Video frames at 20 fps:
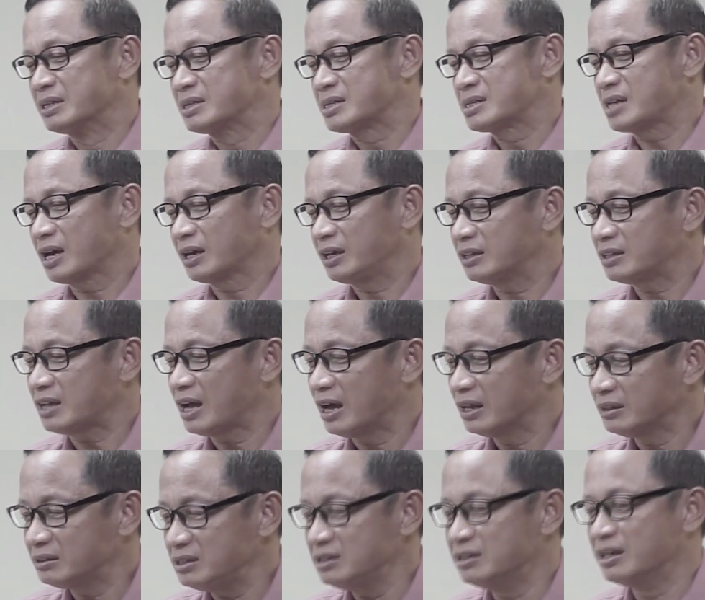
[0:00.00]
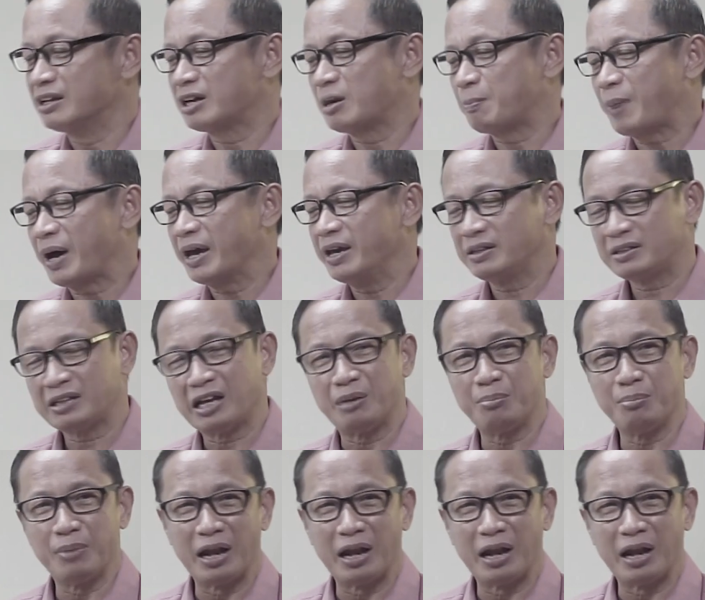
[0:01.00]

sakit hati dan kepahitan